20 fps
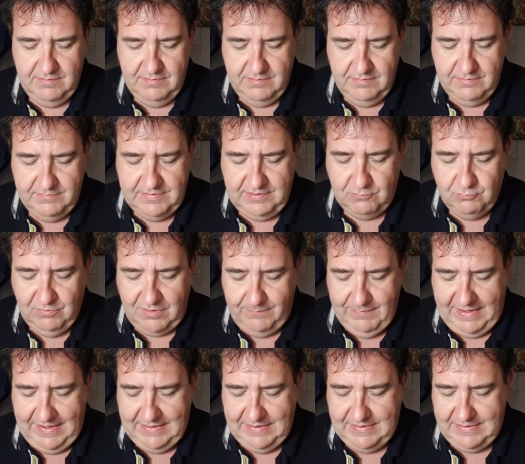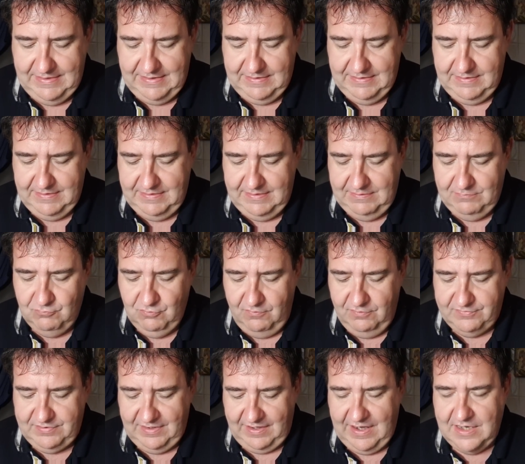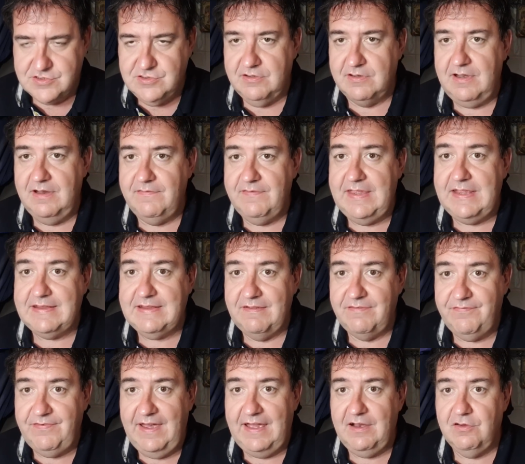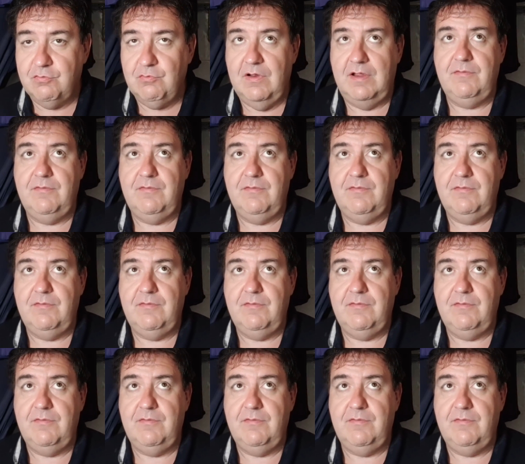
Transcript: sicuramente il nuovo serraggio della vite fa il suo